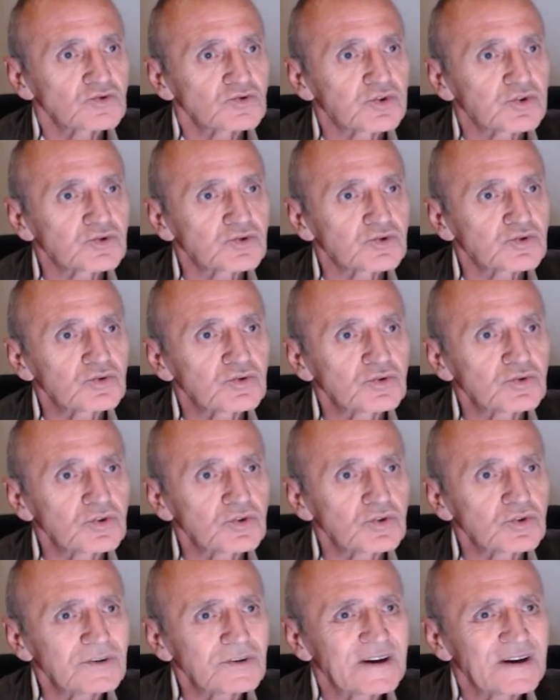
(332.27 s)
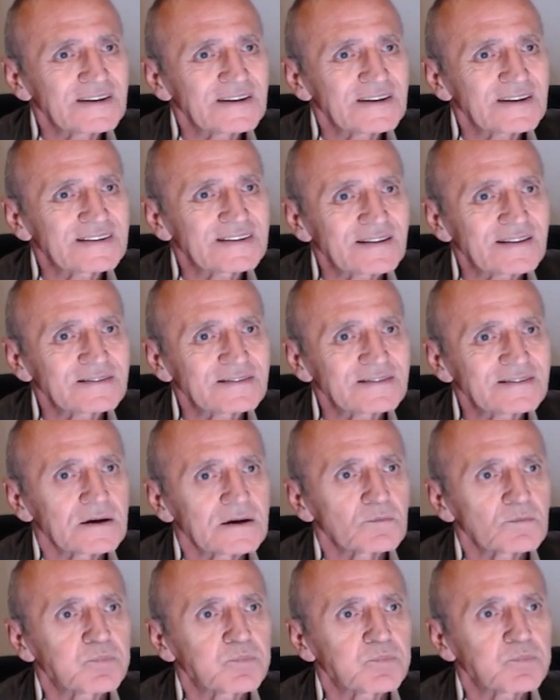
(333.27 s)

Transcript: çocuğunun kendi